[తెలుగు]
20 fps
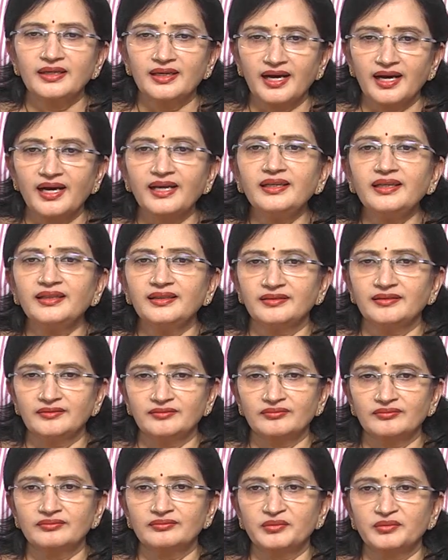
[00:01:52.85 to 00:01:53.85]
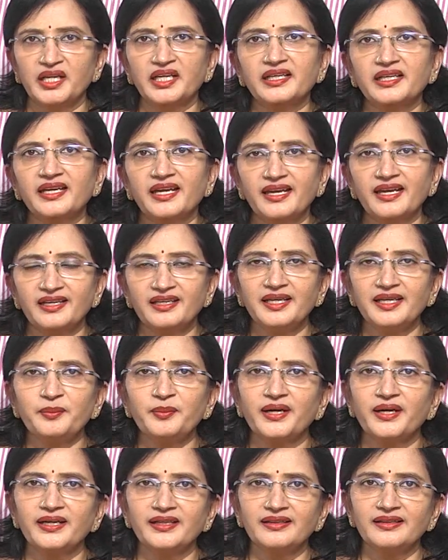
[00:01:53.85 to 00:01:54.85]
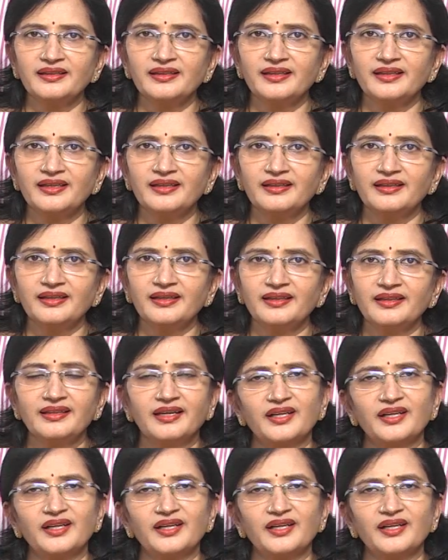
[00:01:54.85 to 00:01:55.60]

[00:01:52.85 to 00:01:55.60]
కానీ మనకు హెయిర్ డై పడింది అంటే